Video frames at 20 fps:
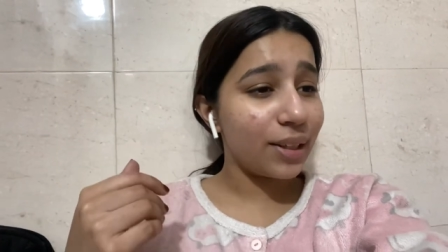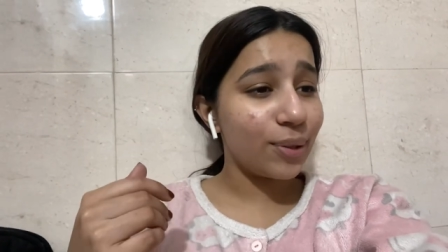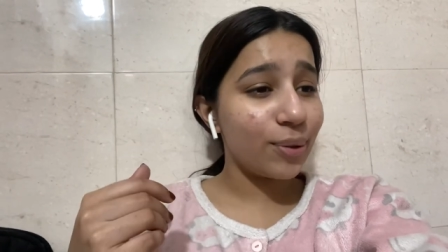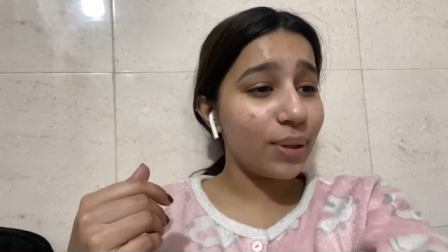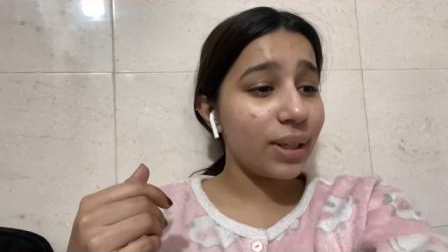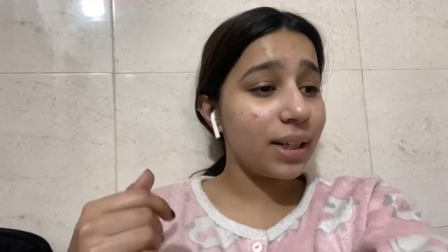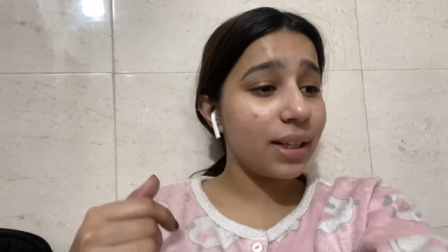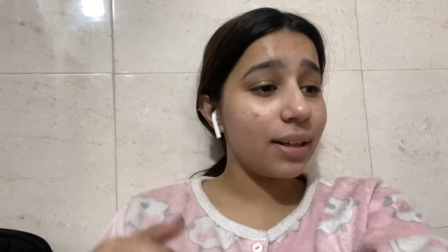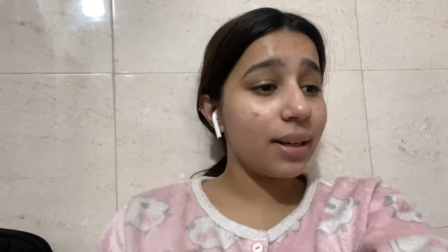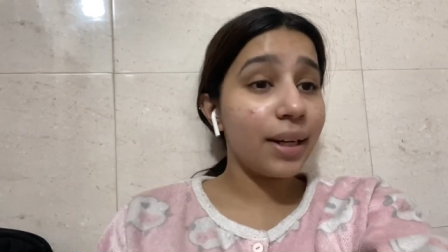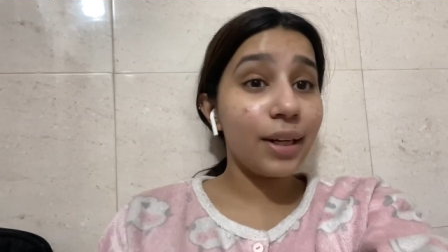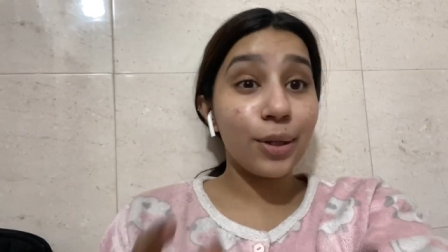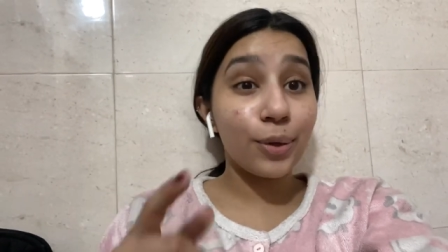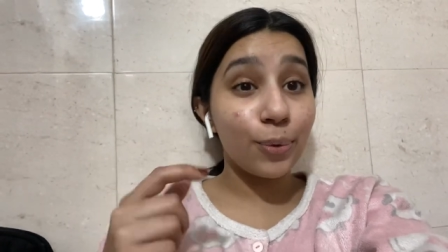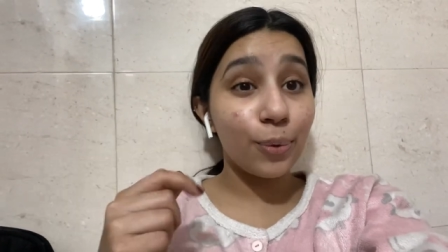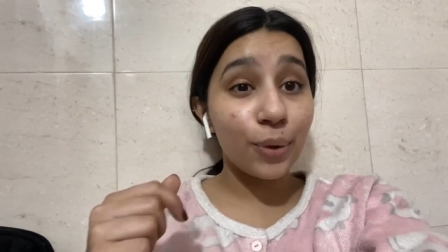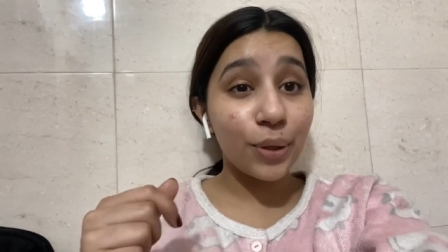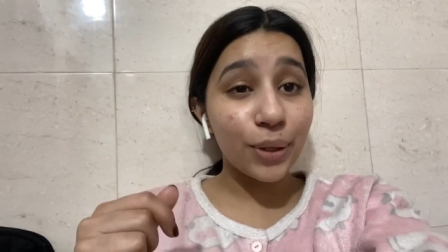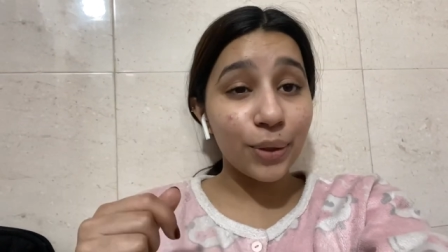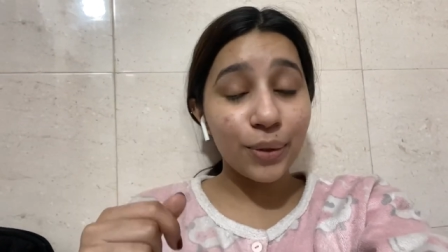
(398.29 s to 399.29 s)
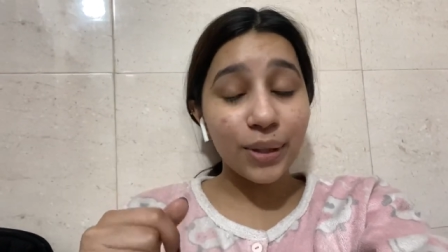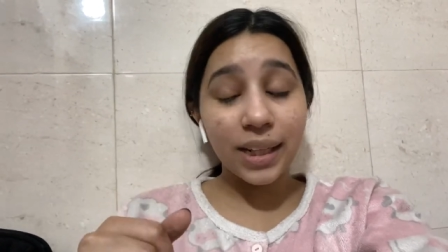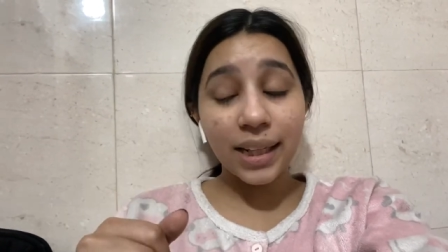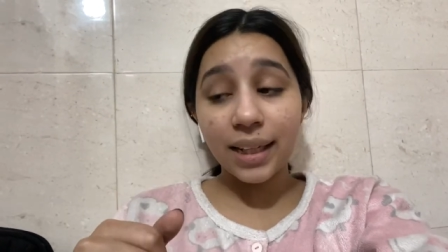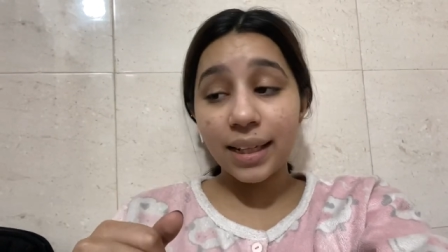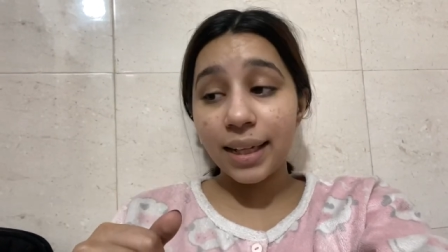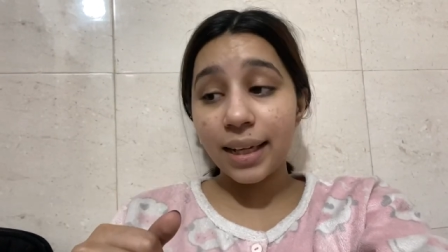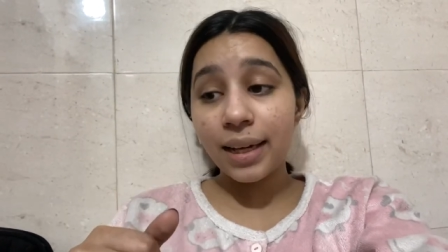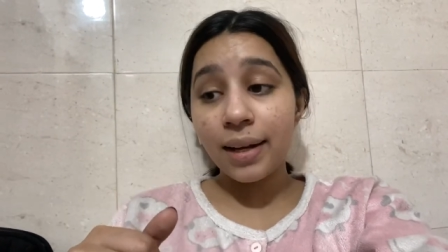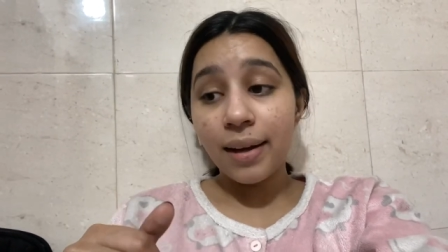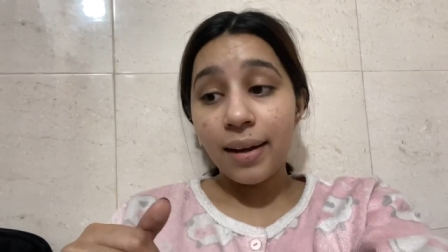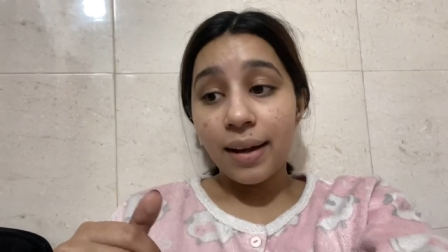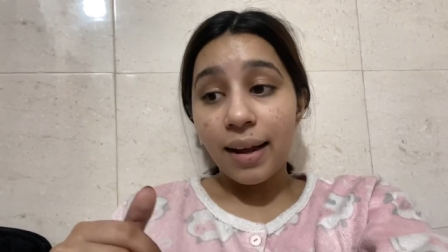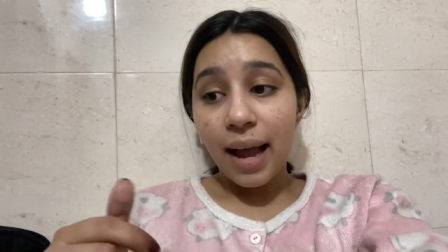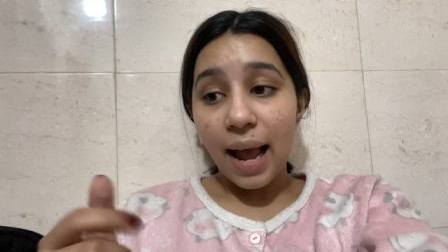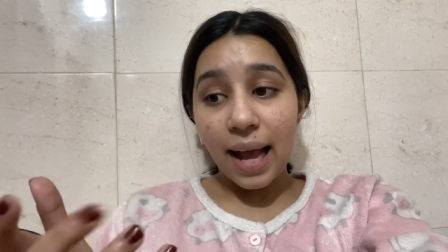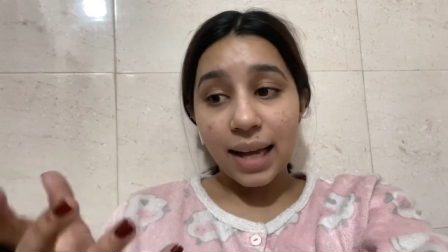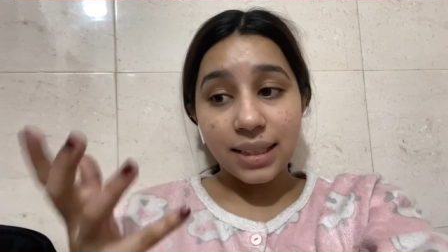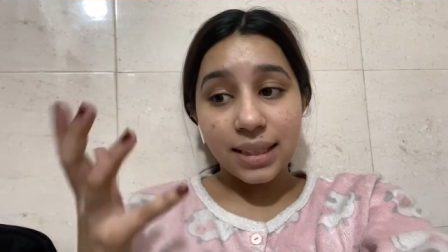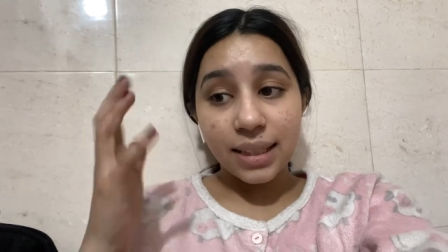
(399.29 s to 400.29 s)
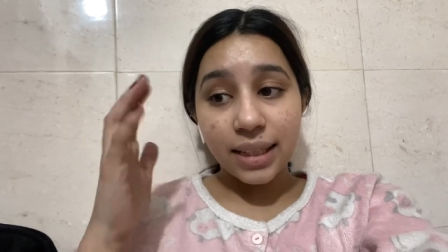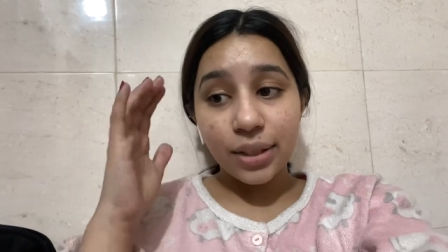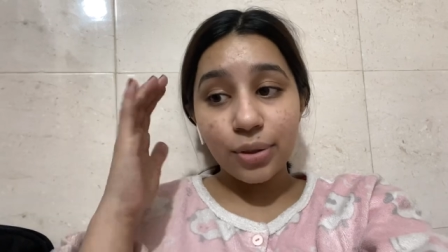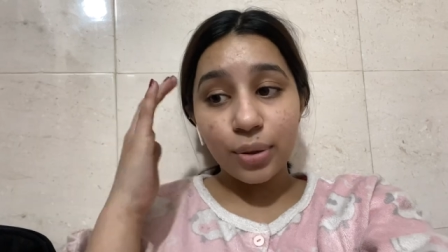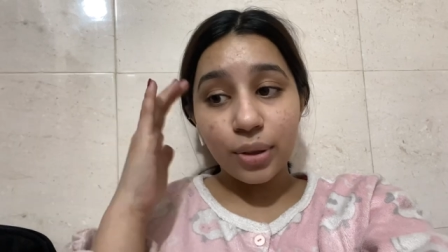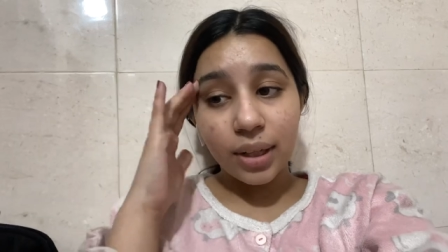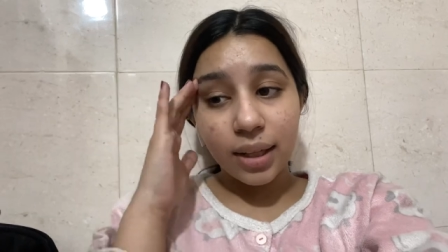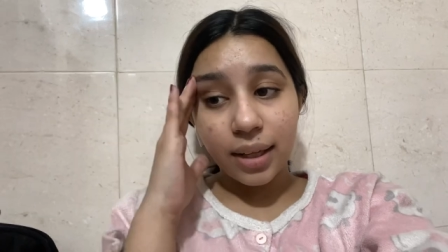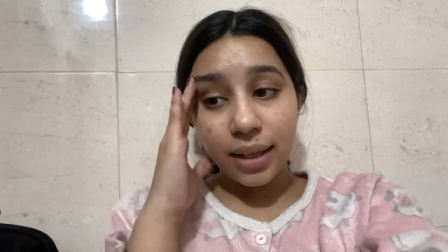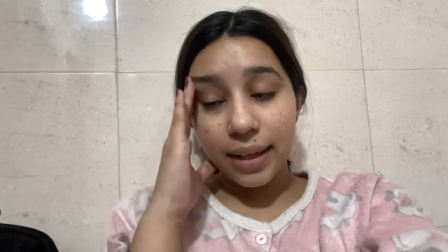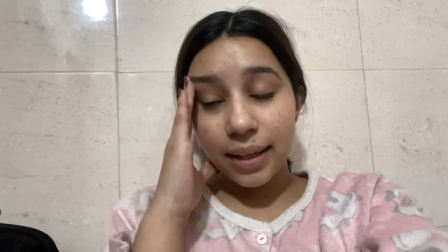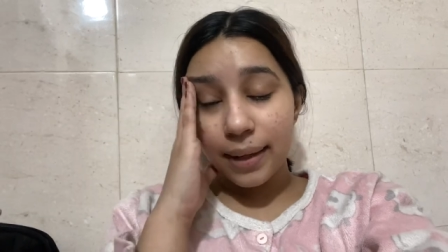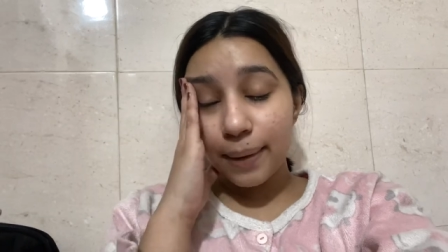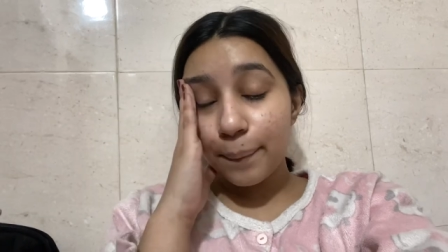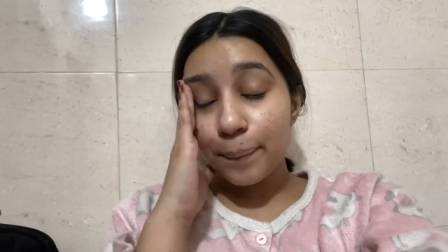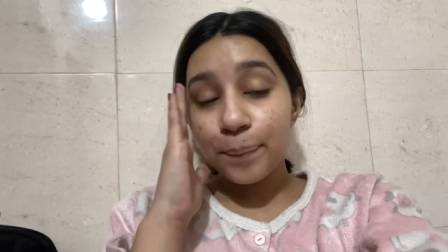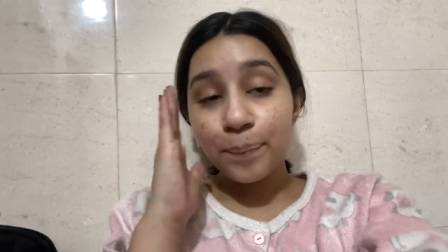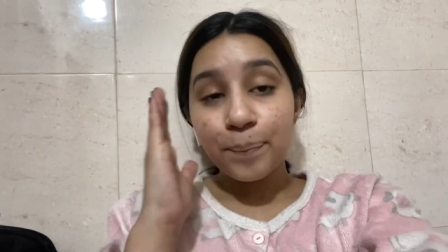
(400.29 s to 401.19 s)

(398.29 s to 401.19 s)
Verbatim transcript: तो नहीं करना ये रो की रही है ये ऐसे क्यों कर रही है